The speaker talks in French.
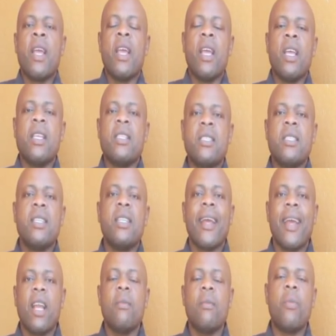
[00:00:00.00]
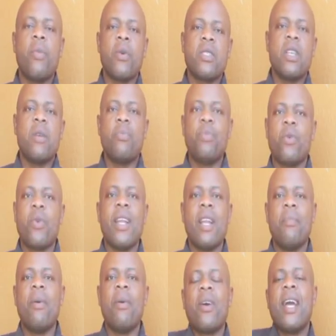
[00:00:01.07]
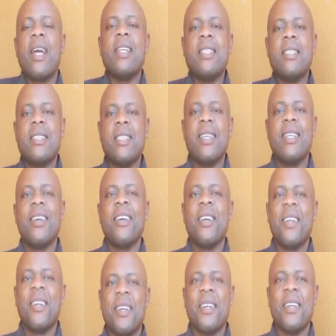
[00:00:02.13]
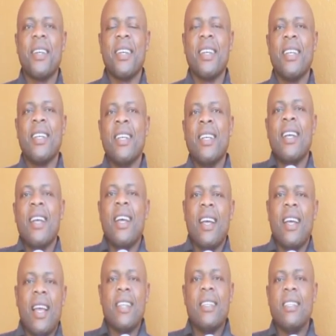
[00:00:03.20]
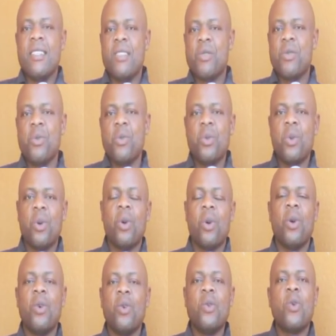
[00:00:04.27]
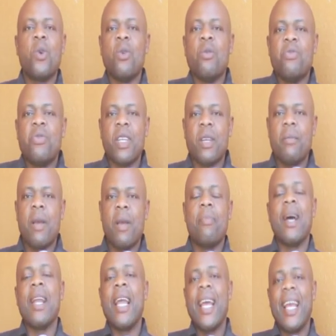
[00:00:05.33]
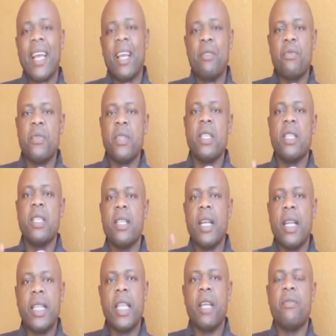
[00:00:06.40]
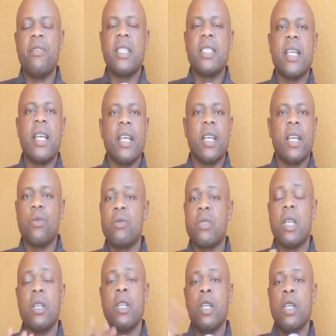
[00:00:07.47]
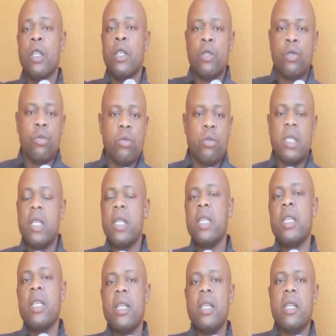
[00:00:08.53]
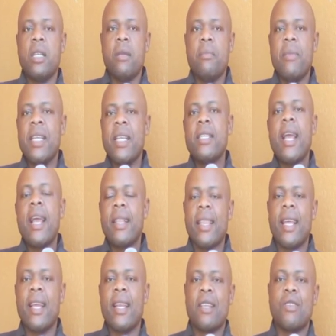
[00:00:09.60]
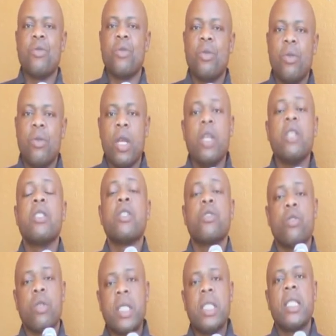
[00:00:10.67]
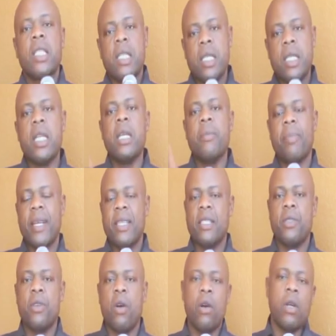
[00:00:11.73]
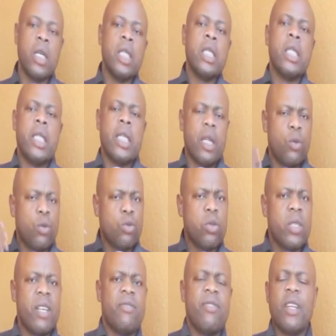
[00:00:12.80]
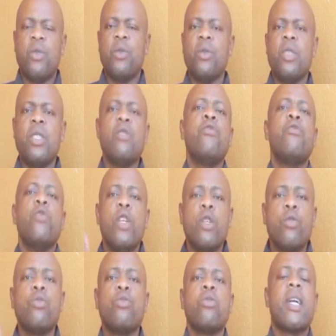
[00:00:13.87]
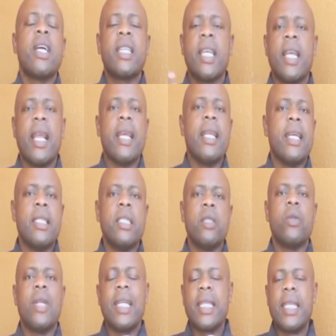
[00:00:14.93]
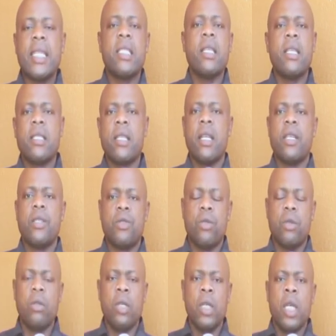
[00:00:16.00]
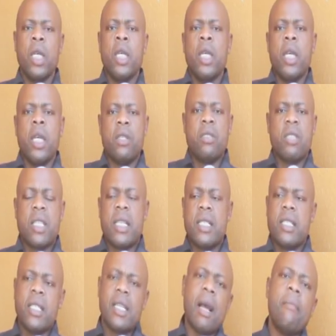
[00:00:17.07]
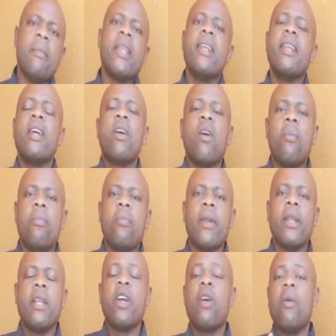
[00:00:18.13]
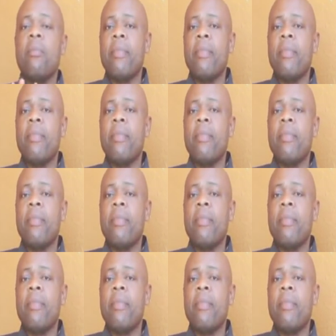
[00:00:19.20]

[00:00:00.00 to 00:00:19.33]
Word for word: Et s'il est réellement présent, pourquoi il n'a pas organisé euh, un, discours euh, ou confirmé par la RFI, les TV5 et tout ça tous ces médias internationaux, eux, se sont dit qu'il est président. Il a toujours défendu, il voulait toujours être là. Il a dit qu'on a triché les élections et jusqu'à ce qu'à les, compl les